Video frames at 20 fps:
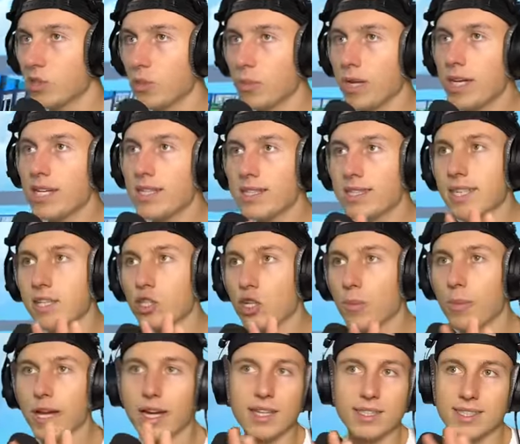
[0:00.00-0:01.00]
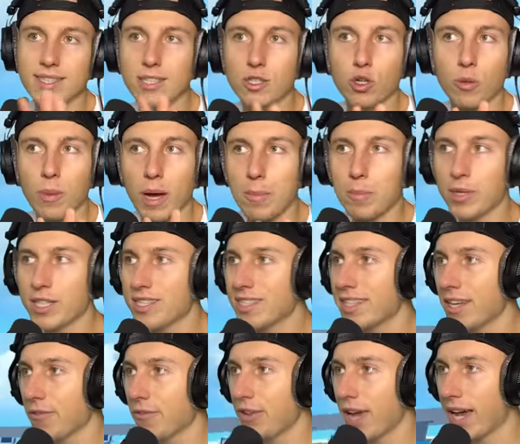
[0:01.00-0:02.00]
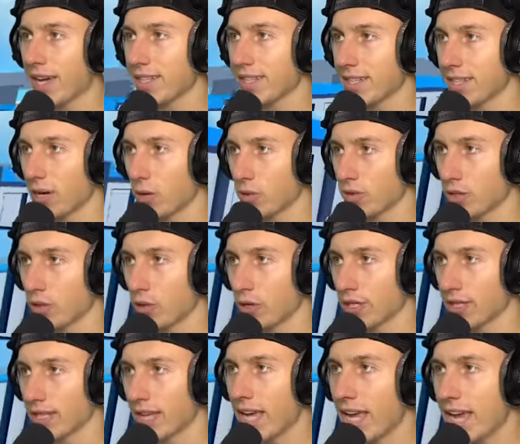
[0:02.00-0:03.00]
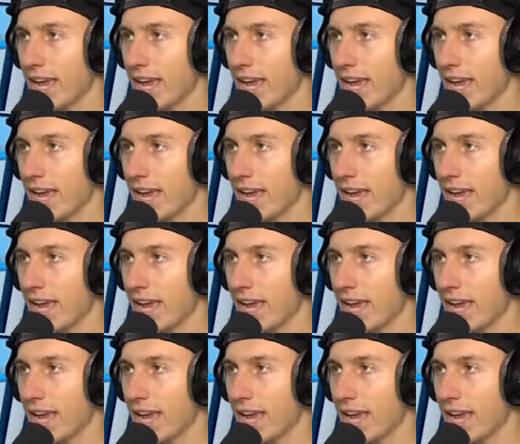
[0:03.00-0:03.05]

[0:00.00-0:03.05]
zumindest hier schon mal, das sieht schon mal ein bisschen hier fertig aus, Leute.